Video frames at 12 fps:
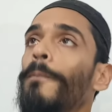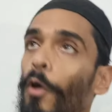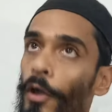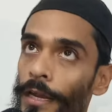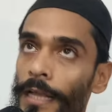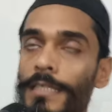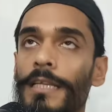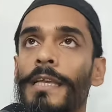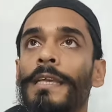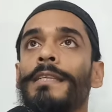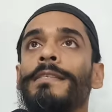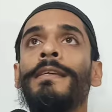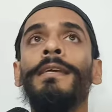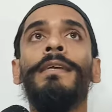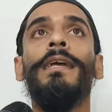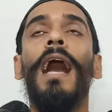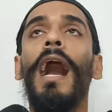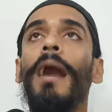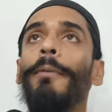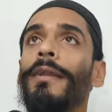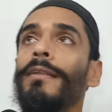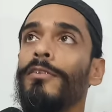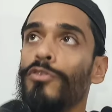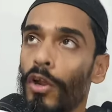ভয়ের কাছে গিয়েছে আবার
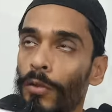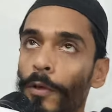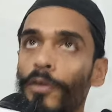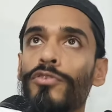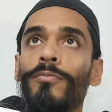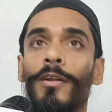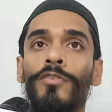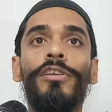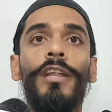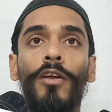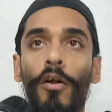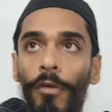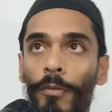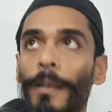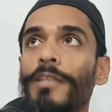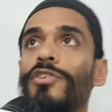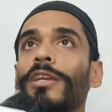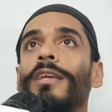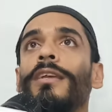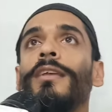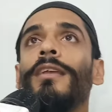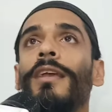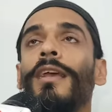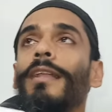স্বল্প কিছু মানুষ যেটা খবর পাচ্ছি
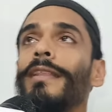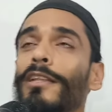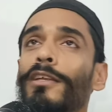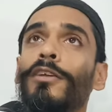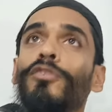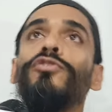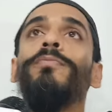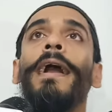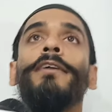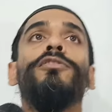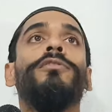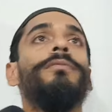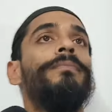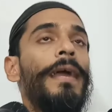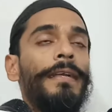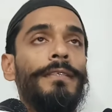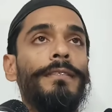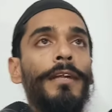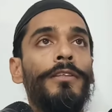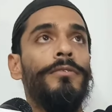তাদের কিছু ব্যক্ত ব্যক্তি